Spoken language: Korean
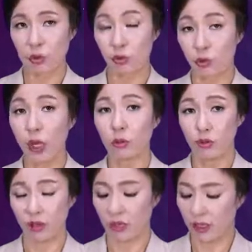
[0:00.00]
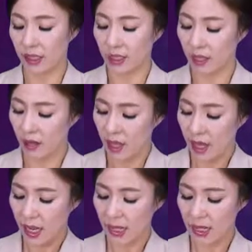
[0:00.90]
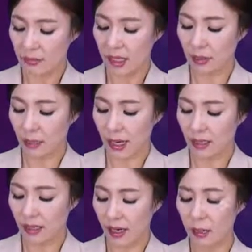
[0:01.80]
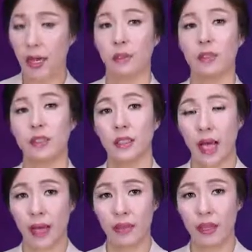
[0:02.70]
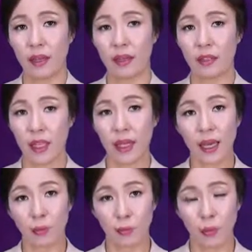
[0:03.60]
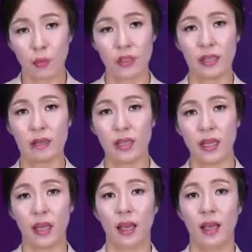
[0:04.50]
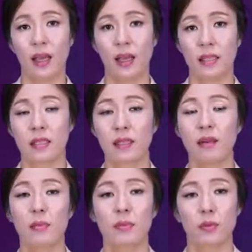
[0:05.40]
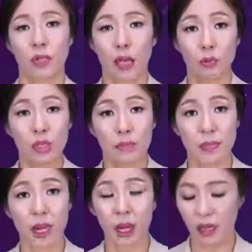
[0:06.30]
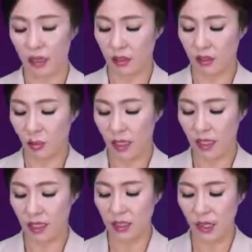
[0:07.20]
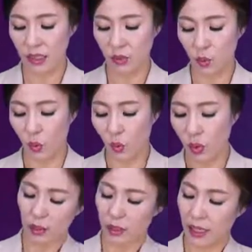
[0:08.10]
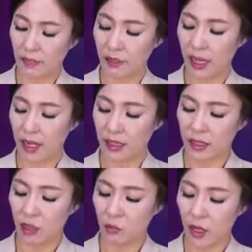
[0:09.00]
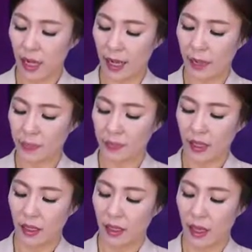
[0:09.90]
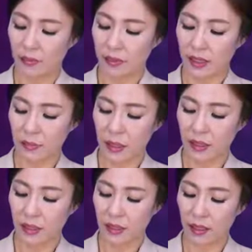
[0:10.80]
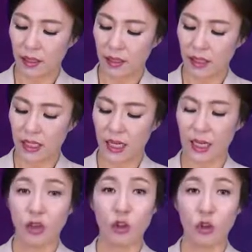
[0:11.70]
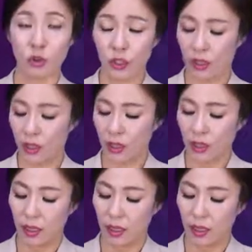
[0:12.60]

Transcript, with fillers: 두 개로 구성되어 있죠. 하지만 마이트랄 밸브는 안테리어 세계, 포스테리어 세계, 스칼럽스로 나누어집니다. 그래서 확인을 하시고 레프트 아트리움과 레프트 벤트리클을 지난 혈류는